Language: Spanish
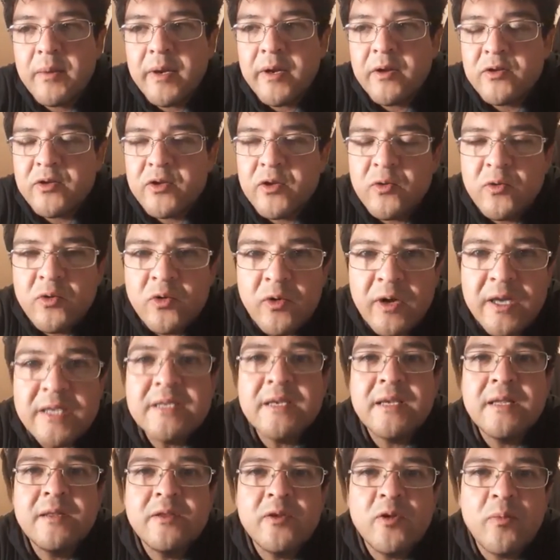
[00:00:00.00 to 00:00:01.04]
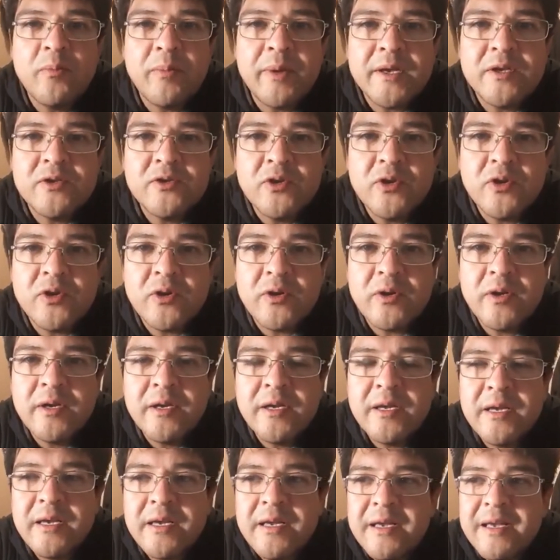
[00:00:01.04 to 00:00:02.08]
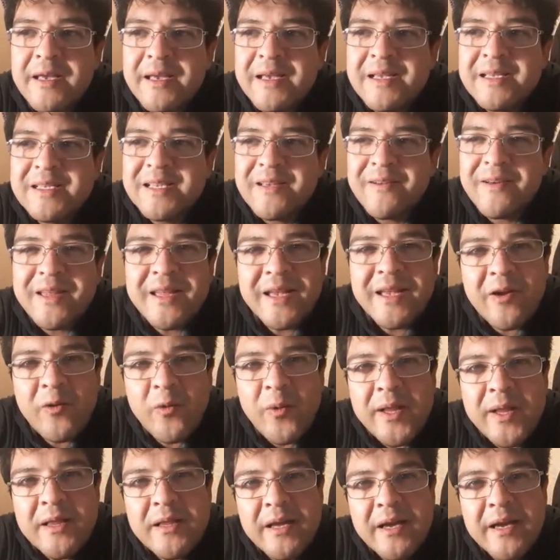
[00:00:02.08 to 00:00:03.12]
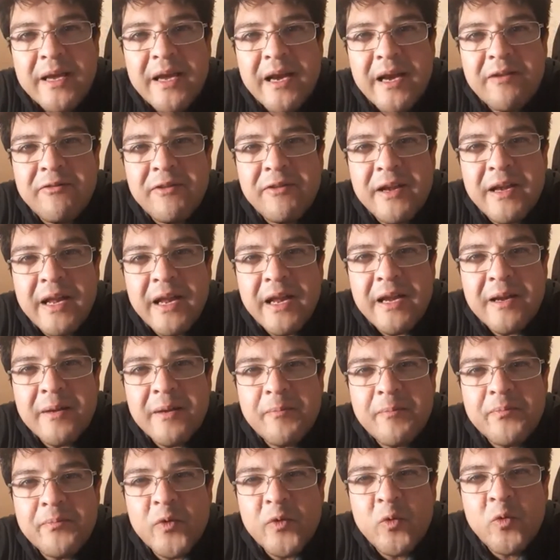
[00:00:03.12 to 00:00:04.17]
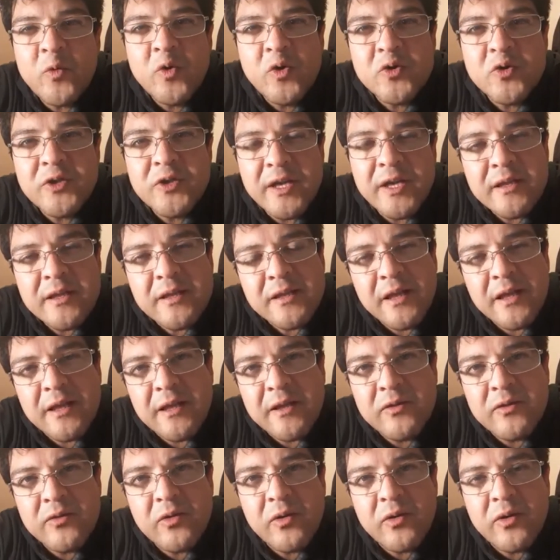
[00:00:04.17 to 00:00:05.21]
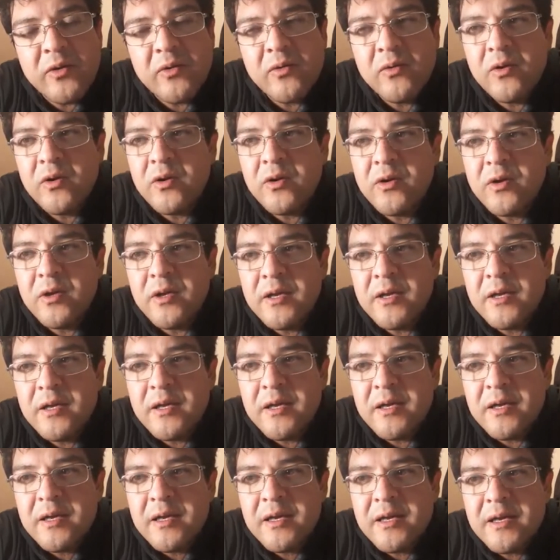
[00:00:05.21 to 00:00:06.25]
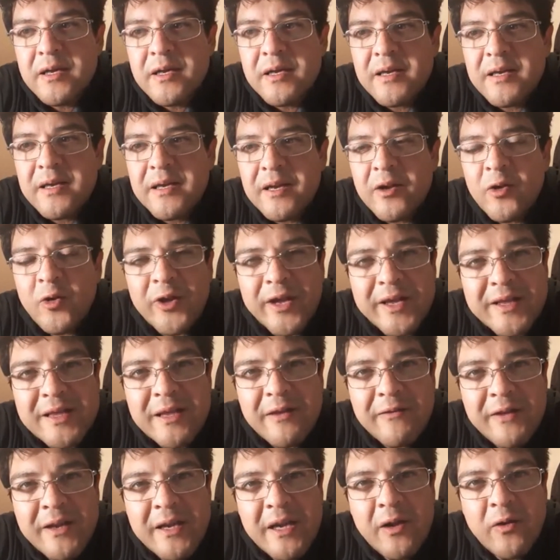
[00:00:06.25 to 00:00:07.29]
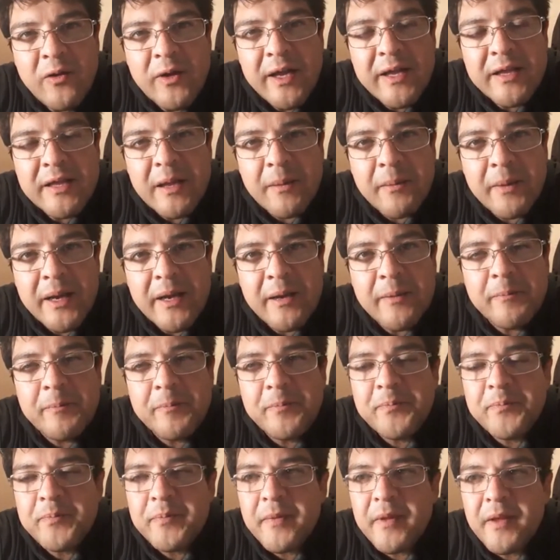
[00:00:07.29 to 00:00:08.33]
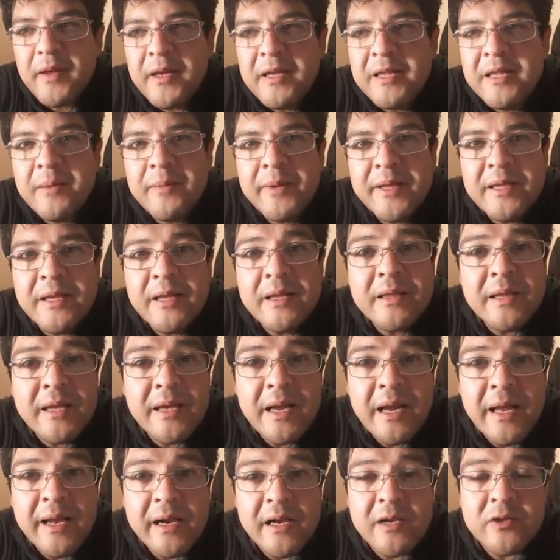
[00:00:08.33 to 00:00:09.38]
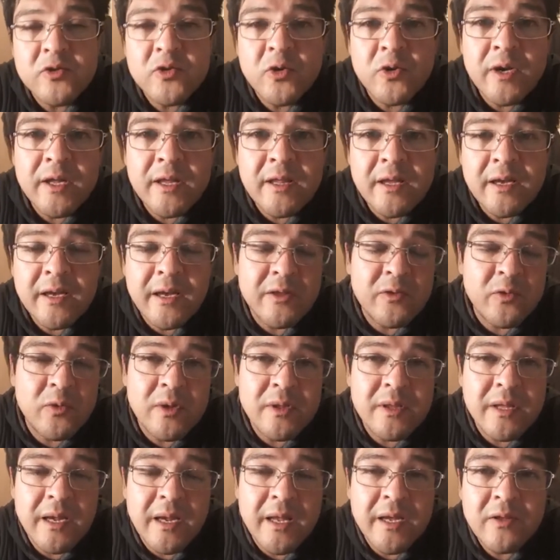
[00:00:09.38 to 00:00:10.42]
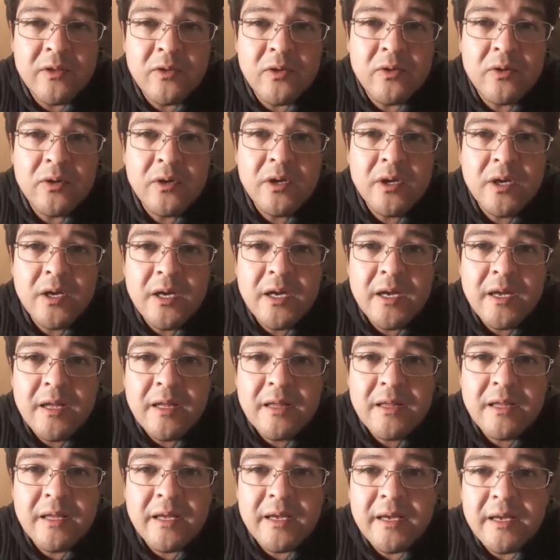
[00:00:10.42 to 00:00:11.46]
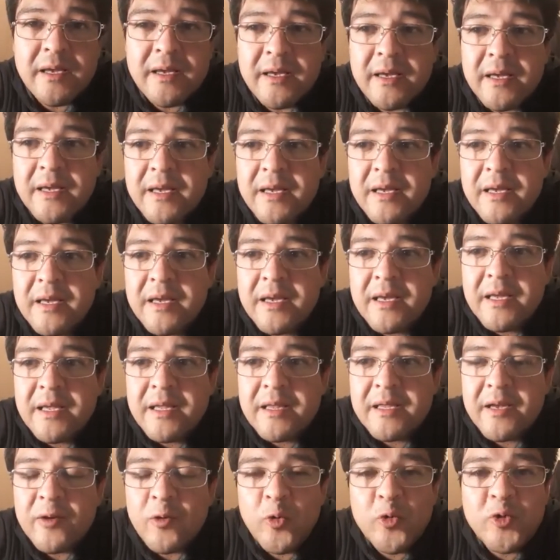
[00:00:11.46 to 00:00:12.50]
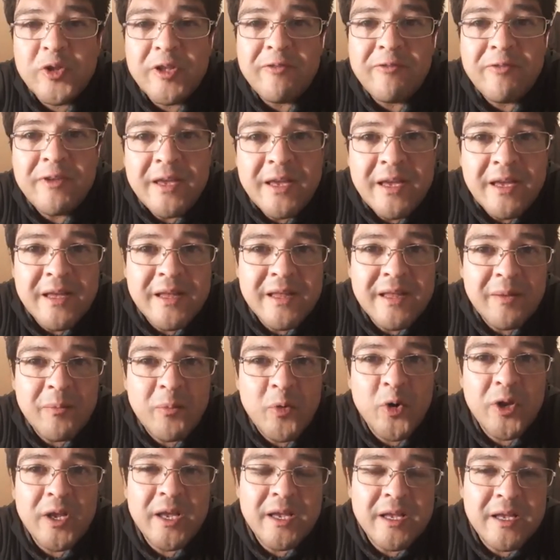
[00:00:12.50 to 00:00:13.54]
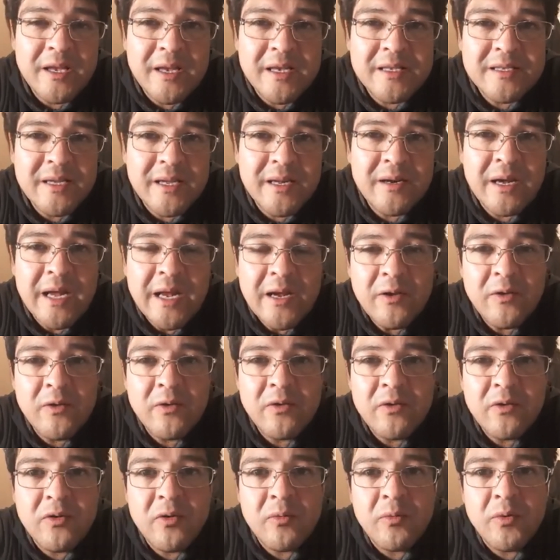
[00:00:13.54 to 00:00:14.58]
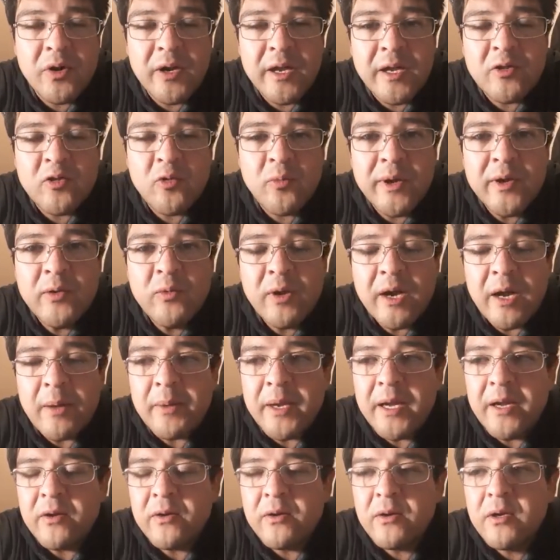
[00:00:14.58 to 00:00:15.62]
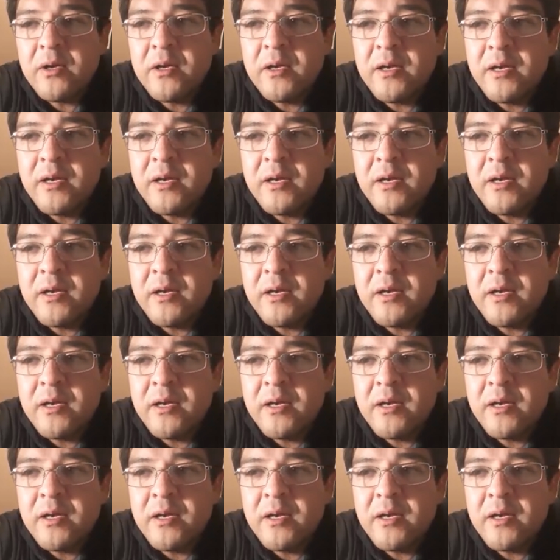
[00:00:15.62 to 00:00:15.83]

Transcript: pero si uno hace introspección, se va a dar cuenta que al final uno siente dentro de uno lo que está bien y lo que está mal. Independiente de las razones de que tu intelecto te, te justifique de por qué hacer algo o por qué tomar un camino,